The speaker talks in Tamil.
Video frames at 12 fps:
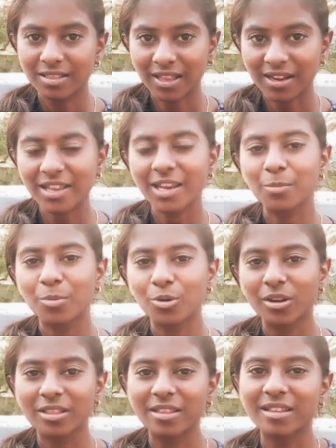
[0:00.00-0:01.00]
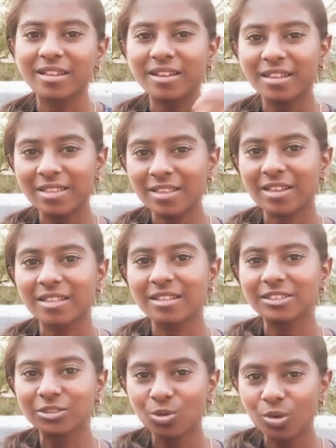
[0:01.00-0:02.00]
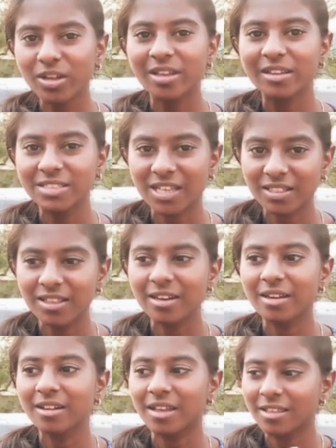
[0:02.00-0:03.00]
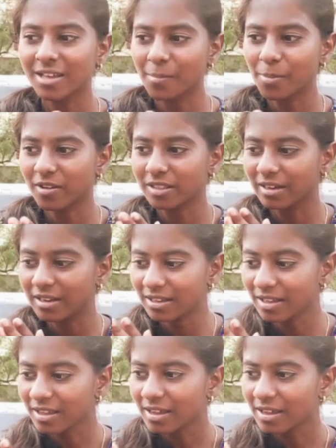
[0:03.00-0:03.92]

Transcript: தண்ணியில் போகிறது நீந்துறது சூரியன் சந்திரன் அதுக்கப்புறம் வந்துட்டு